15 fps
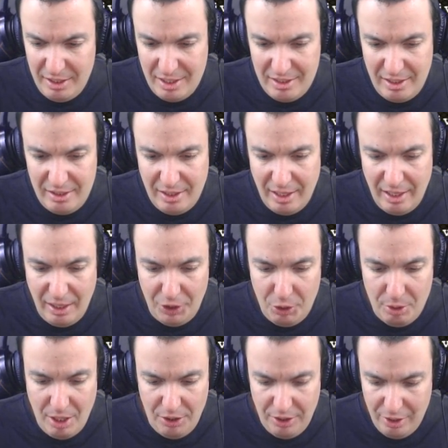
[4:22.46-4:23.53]
antes de entrar a la
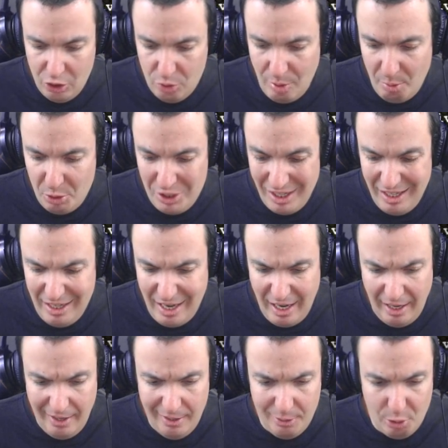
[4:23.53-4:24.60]
ciudad Nos vamos a ir
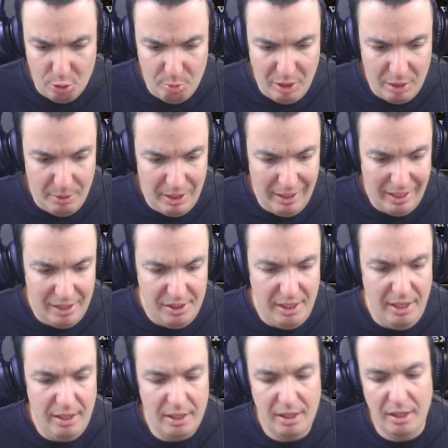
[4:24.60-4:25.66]
a dormir, ¿vale? Que
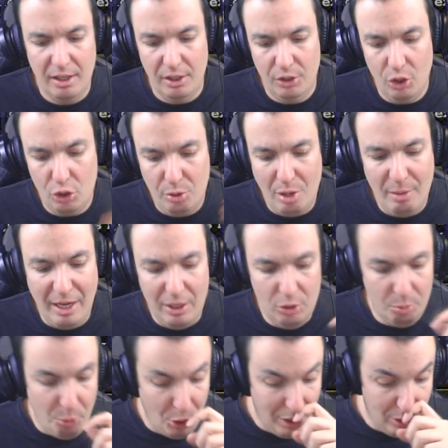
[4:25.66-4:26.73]
así nos va bajando
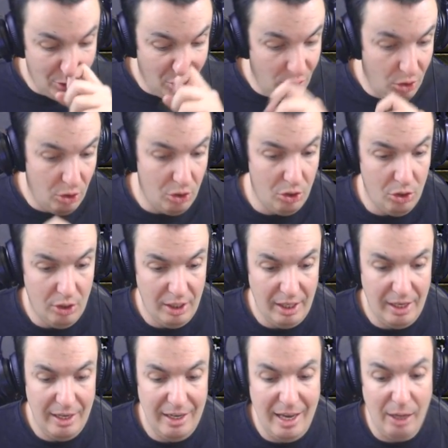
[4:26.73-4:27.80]
un poquito
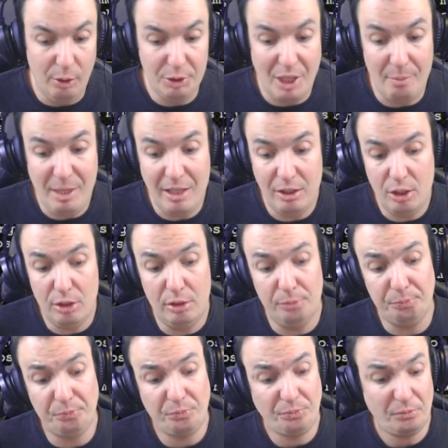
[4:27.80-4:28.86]
el agotamiento
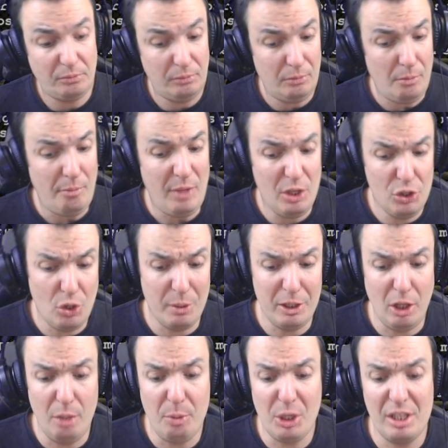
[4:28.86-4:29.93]
Sobre
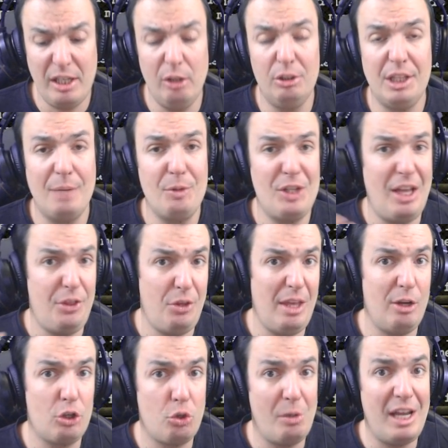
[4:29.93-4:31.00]
todo porque si luego entramos en la ciudad y
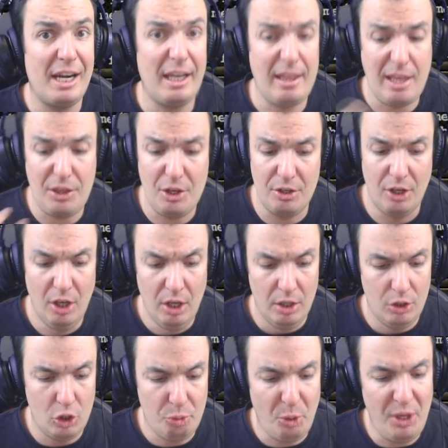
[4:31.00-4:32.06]
nos sube la radiación
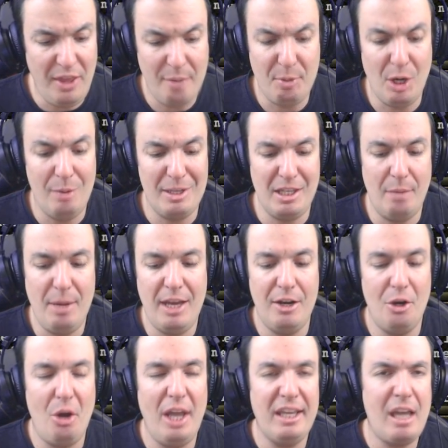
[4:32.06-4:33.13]
Nos puede dar problemas también
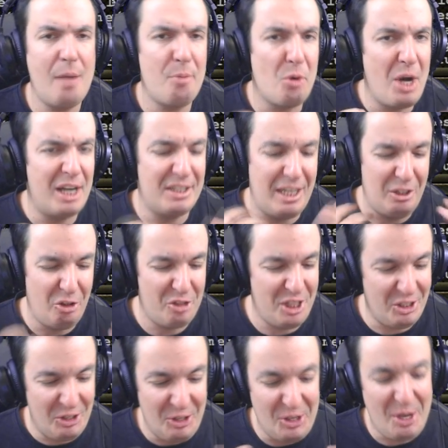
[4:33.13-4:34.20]
No hay que apurar tanto,
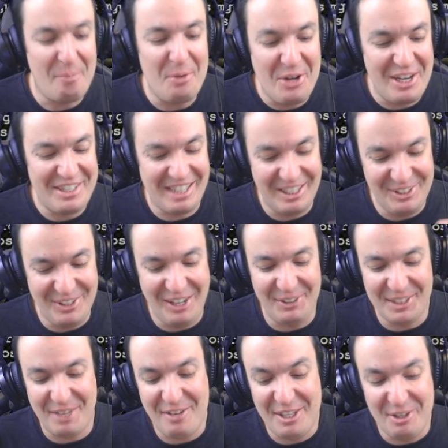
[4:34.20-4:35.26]
chicos No apuréis tanto el
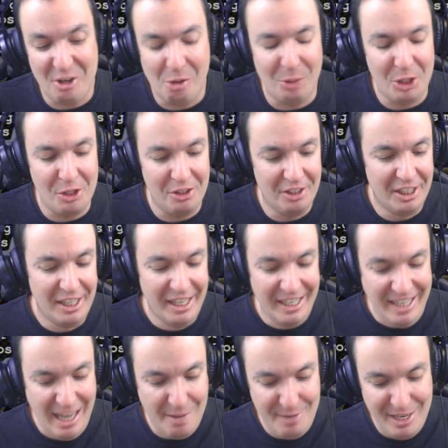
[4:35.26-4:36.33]
agotamiento como yo
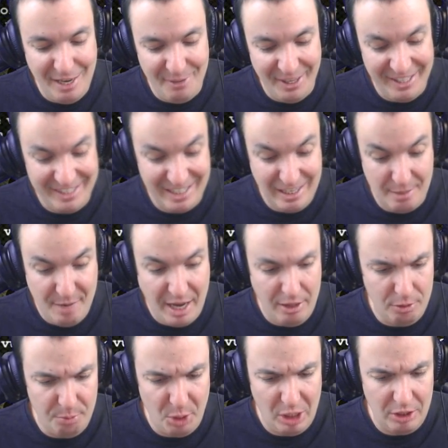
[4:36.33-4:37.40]
Que a mí la verdad es que se me ha ido
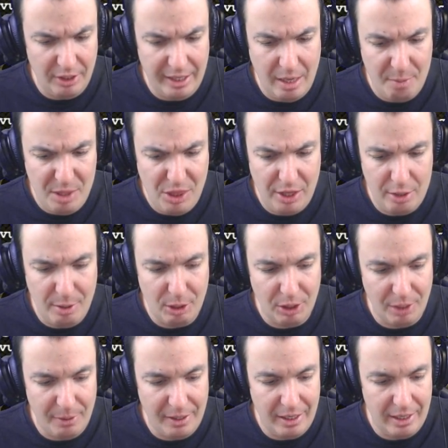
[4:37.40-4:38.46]
un poquito aquí la pinza Y no me
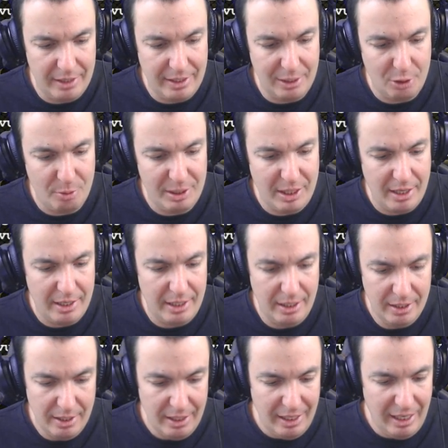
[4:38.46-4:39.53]
acordaba de la, tormenta de arena
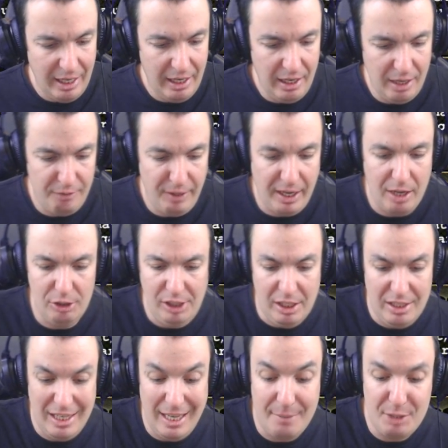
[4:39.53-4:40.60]
y, fijaos que
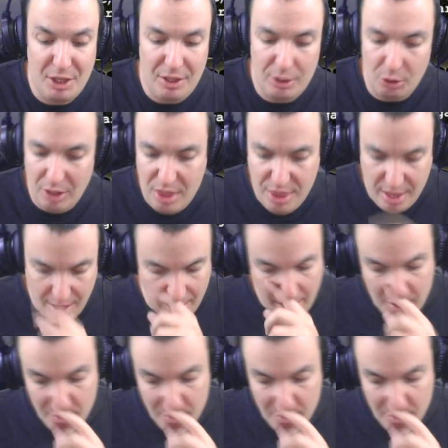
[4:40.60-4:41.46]
si llegamos a 115